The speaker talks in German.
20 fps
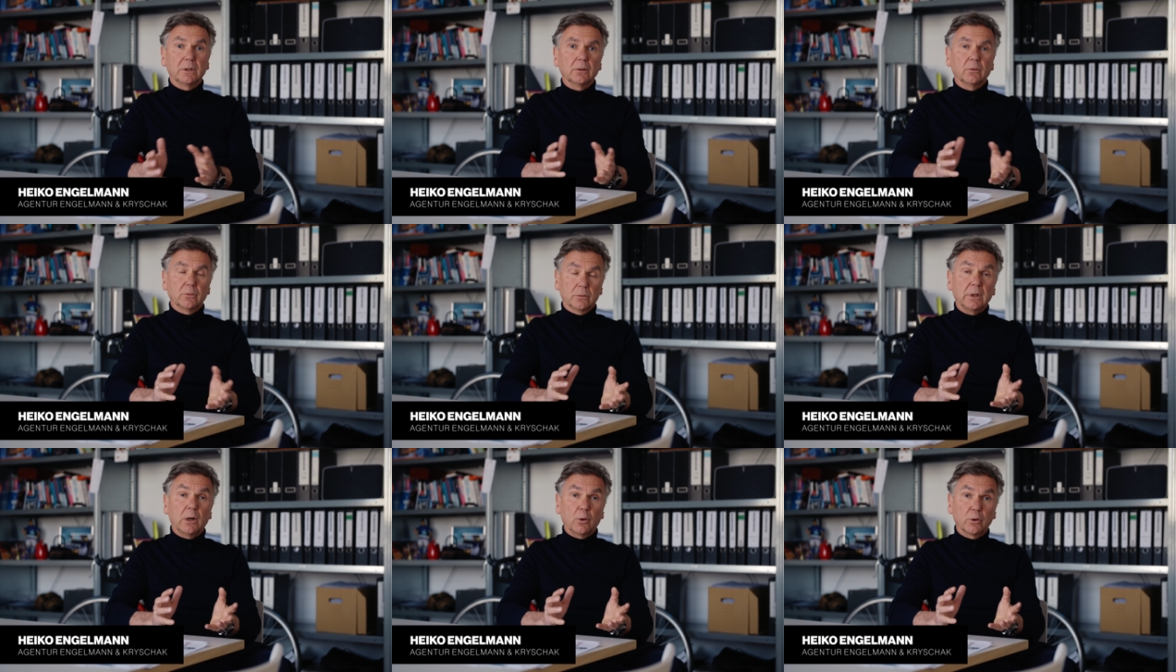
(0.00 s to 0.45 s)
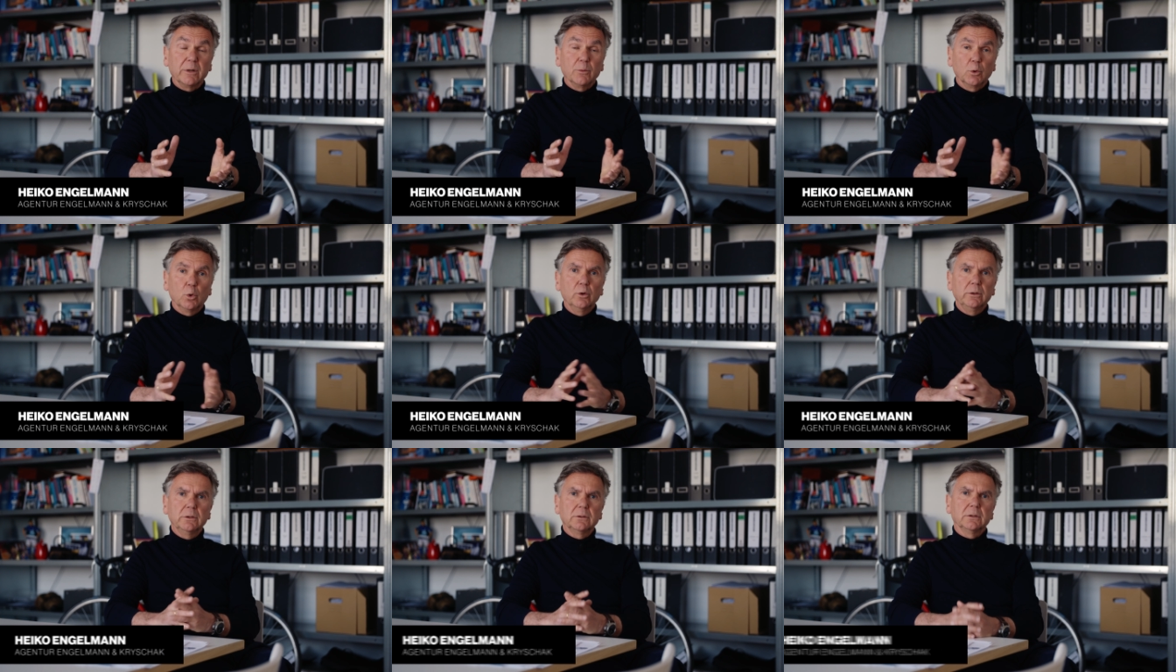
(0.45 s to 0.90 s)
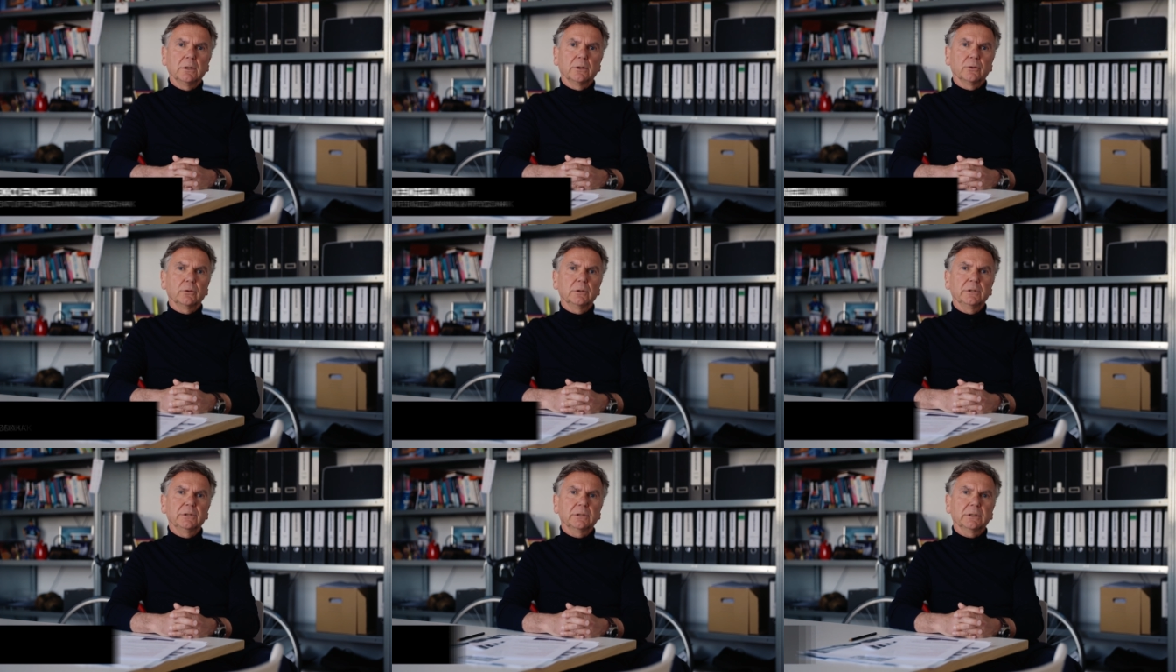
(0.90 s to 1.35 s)
und auch dem Kunden
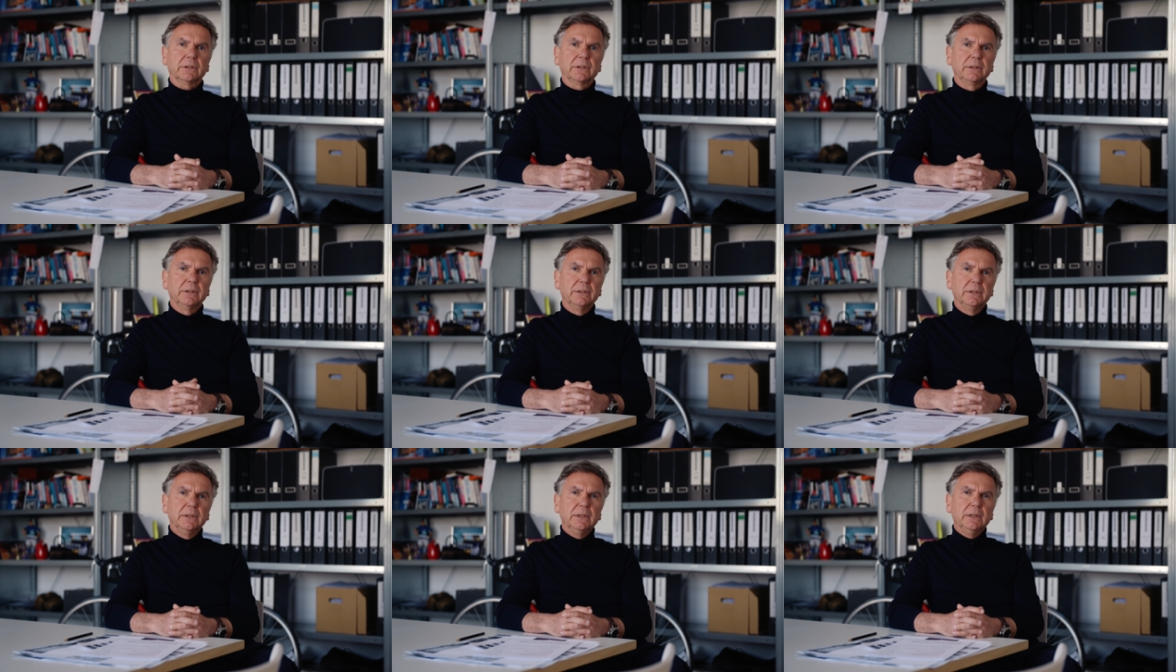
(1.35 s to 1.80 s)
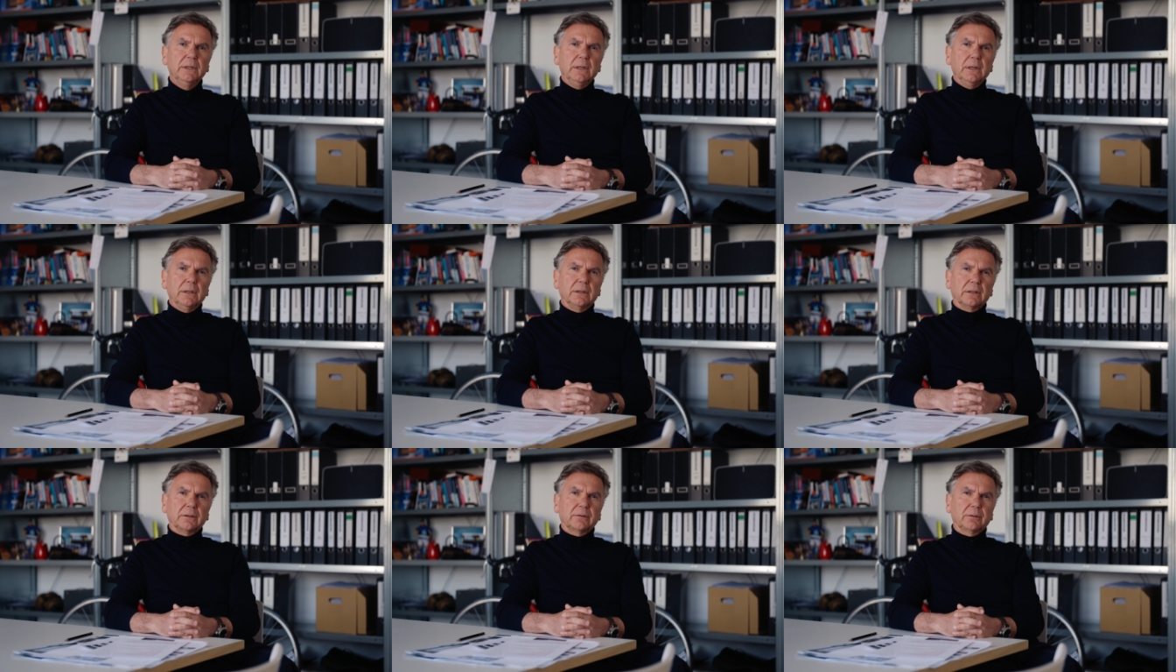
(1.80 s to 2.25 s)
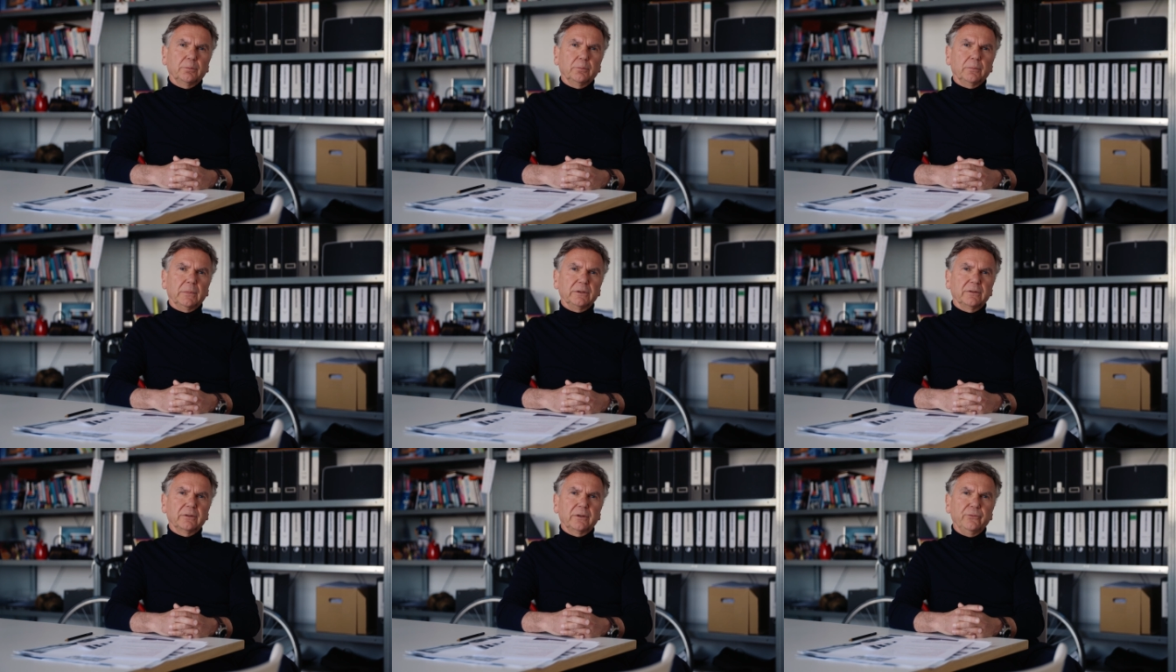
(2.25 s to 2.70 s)
natürlich dann, dass
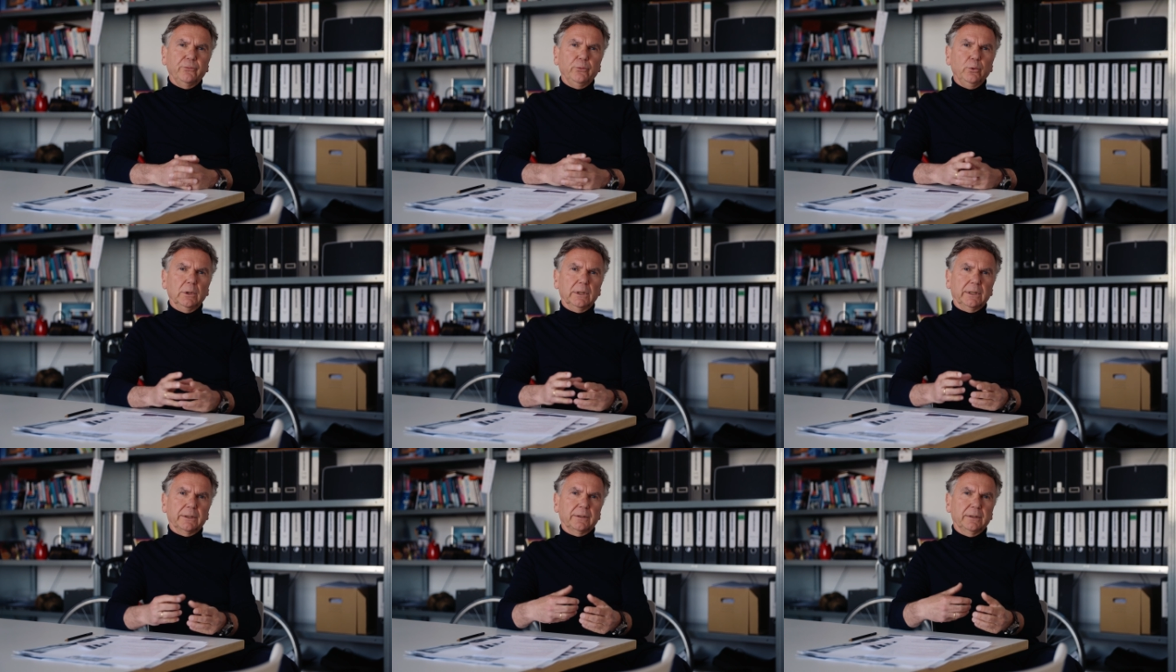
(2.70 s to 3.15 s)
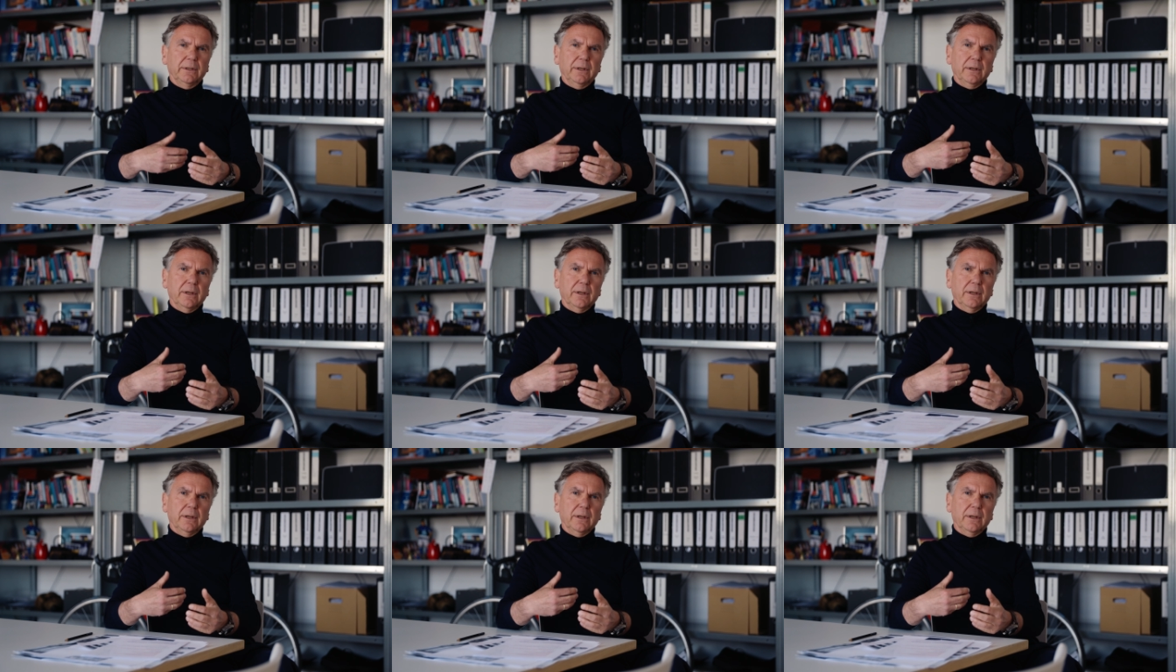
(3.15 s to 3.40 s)
man das Gefühl hat,